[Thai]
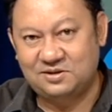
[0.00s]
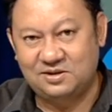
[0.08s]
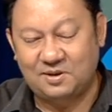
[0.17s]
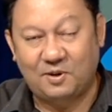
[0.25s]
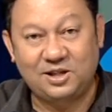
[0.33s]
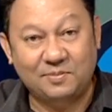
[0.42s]

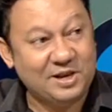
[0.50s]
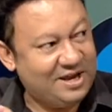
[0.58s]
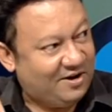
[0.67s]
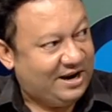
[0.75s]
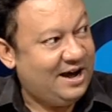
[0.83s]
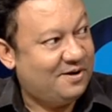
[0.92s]
เฉพาะที่บดี
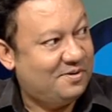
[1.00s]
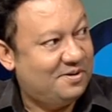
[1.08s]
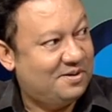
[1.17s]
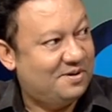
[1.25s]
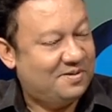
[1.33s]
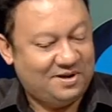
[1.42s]
ก่อนนะ
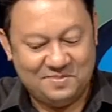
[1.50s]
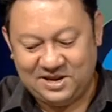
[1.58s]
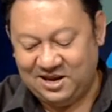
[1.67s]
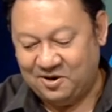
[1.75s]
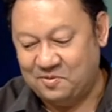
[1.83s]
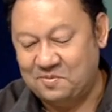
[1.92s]
คนอื่นไม่
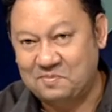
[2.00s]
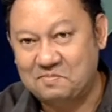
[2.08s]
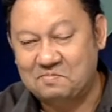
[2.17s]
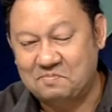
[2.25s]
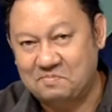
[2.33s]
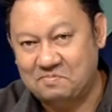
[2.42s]
เกี่ยว
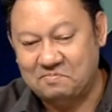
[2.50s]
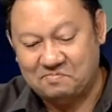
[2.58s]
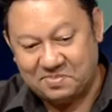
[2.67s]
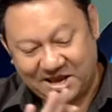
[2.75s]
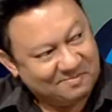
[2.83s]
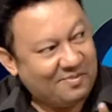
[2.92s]

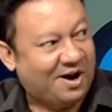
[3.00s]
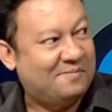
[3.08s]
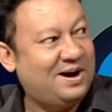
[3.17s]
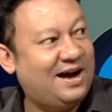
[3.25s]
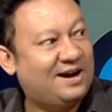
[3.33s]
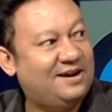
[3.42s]
เปลี่ยนบ่อย
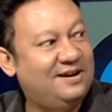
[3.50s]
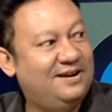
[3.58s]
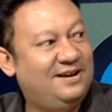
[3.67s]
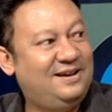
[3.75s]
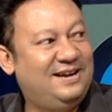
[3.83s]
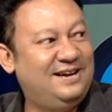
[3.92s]
มาก
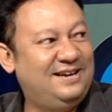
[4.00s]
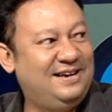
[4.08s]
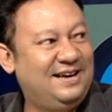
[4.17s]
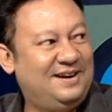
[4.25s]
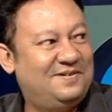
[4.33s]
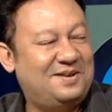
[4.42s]

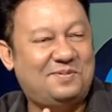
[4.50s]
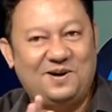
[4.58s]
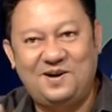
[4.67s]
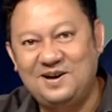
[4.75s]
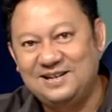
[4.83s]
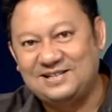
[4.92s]
โดยเฉ
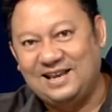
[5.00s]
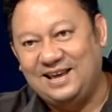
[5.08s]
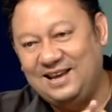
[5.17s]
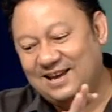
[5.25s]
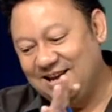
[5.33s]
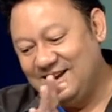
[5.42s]
พาะเปลี่ยนสน